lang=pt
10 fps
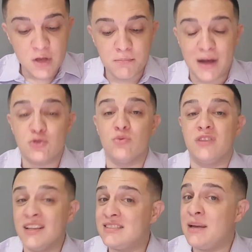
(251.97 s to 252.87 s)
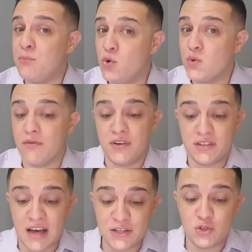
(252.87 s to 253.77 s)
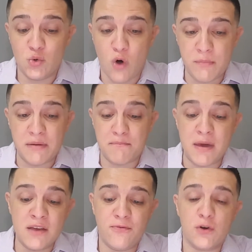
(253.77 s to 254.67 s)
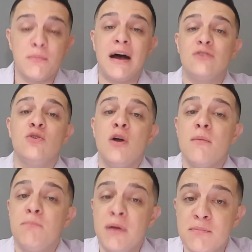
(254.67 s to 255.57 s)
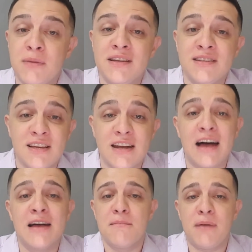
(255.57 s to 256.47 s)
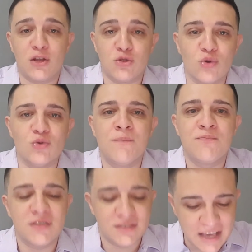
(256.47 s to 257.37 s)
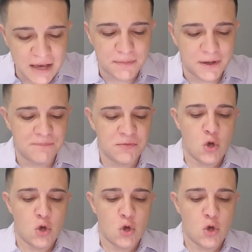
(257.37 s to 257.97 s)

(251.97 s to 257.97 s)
mas o testemunho, a verdade do homem bem informado permanecerá para todo sempre.